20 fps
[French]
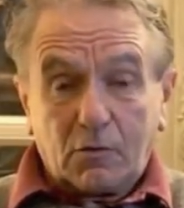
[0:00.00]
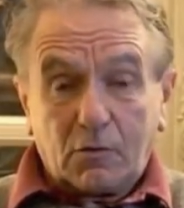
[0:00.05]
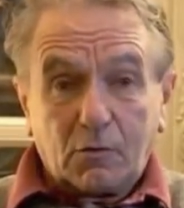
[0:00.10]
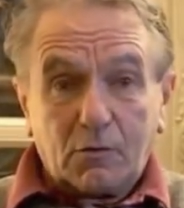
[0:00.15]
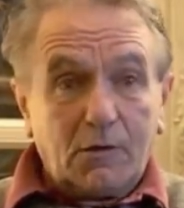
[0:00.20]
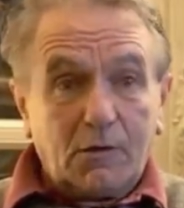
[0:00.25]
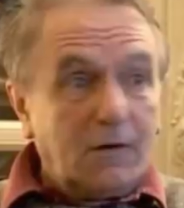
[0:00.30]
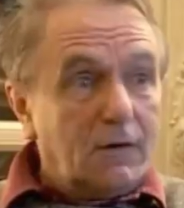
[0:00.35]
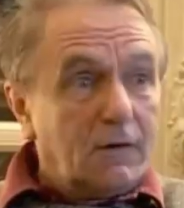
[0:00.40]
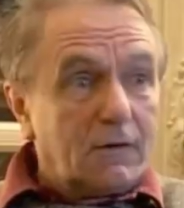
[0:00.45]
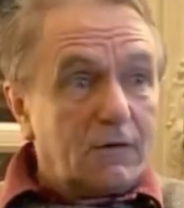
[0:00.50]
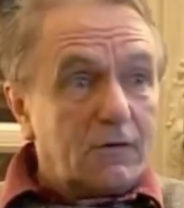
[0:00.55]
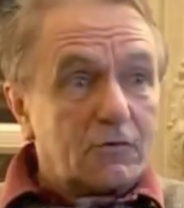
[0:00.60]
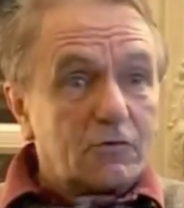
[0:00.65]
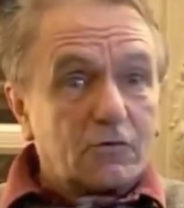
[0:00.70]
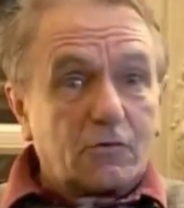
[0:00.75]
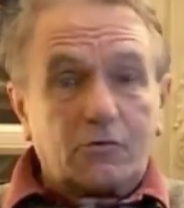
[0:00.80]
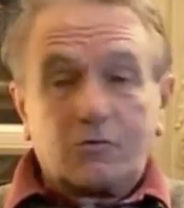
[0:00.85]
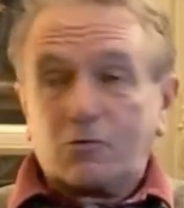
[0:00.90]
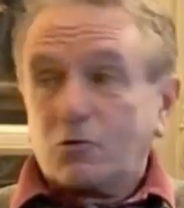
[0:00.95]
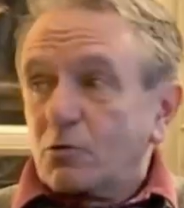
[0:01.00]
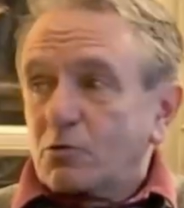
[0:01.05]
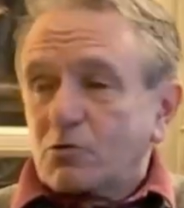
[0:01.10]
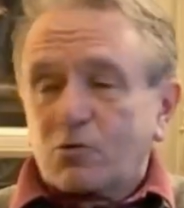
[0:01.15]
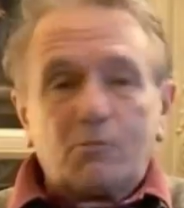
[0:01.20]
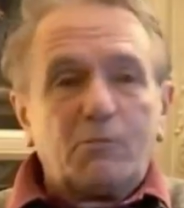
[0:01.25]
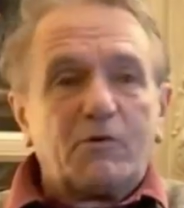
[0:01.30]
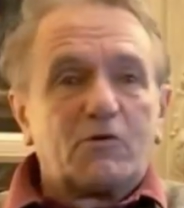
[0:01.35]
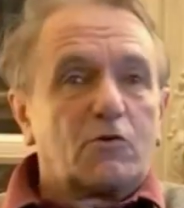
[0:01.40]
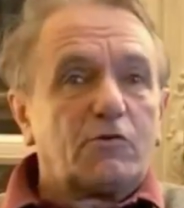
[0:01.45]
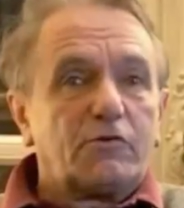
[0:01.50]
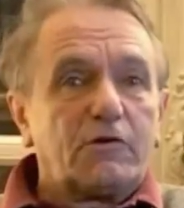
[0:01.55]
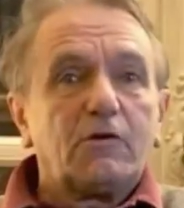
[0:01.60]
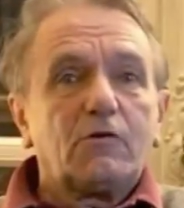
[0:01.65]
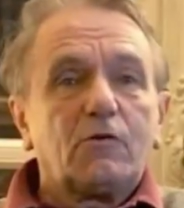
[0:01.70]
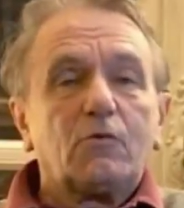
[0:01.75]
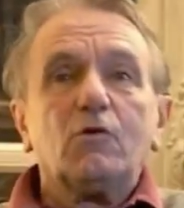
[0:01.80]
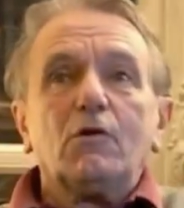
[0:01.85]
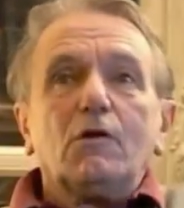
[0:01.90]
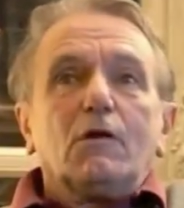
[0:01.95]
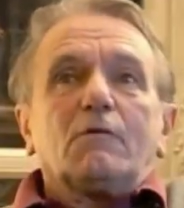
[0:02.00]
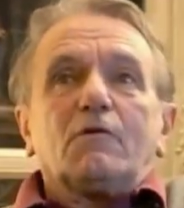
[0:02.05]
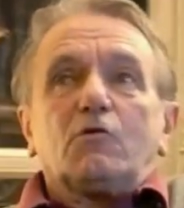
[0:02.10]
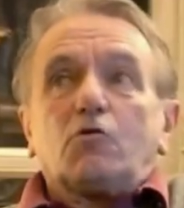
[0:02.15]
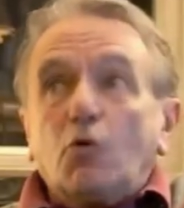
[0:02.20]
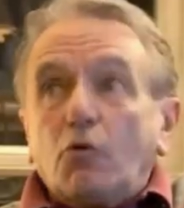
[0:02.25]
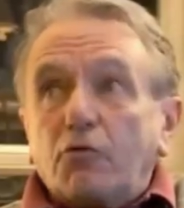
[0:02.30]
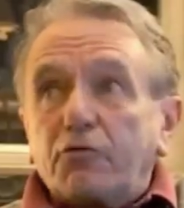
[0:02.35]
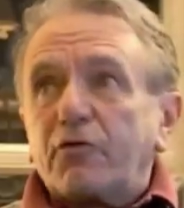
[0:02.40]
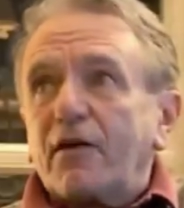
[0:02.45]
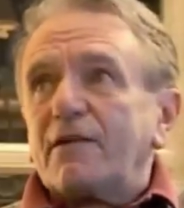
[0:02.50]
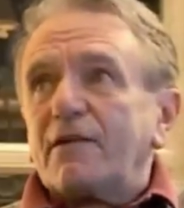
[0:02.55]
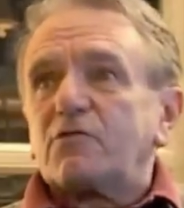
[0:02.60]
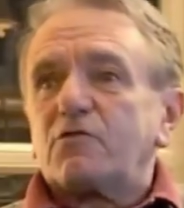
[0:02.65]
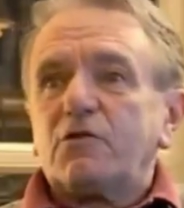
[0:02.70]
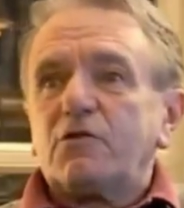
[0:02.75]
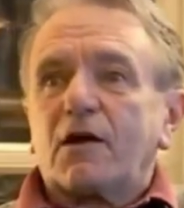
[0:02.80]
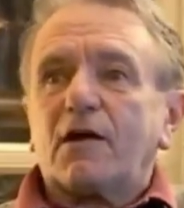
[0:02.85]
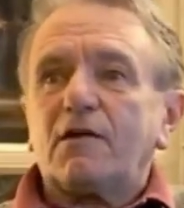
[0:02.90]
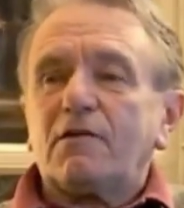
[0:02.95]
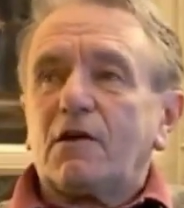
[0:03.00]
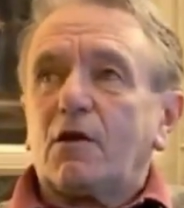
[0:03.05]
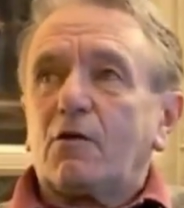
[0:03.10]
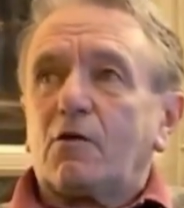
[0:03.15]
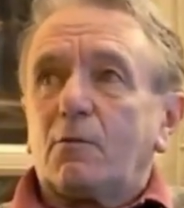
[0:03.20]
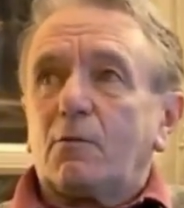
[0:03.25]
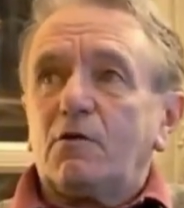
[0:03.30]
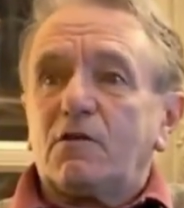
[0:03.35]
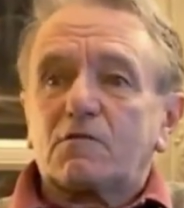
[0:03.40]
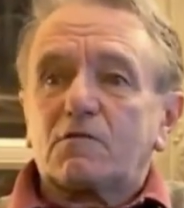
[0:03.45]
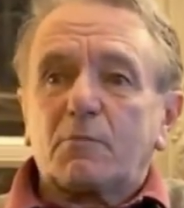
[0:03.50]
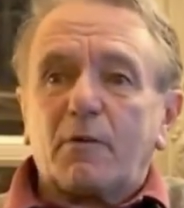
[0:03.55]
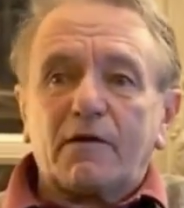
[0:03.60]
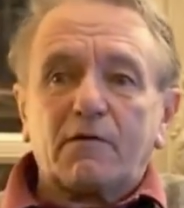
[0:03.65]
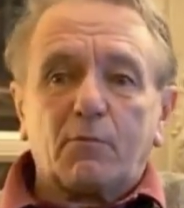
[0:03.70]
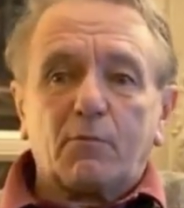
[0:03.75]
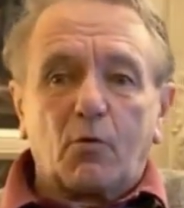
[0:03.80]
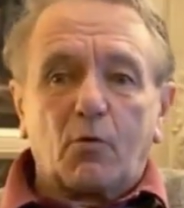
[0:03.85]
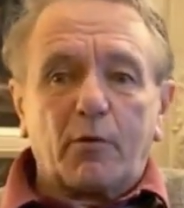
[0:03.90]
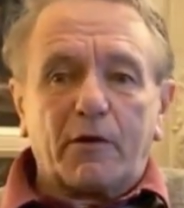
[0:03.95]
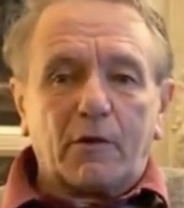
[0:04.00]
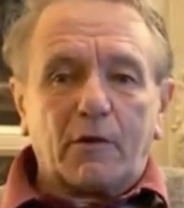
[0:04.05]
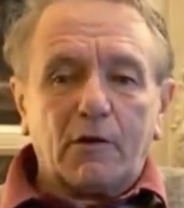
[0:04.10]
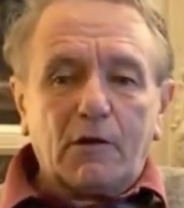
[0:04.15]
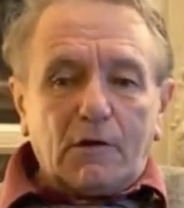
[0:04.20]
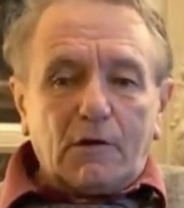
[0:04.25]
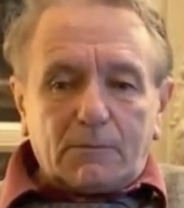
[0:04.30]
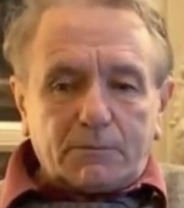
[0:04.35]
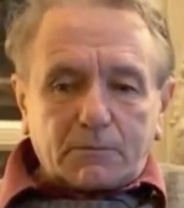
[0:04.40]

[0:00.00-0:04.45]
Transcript: Non, euh, mais je dis que, de fait, je dirais, il y a comme une espèce, bon, bah,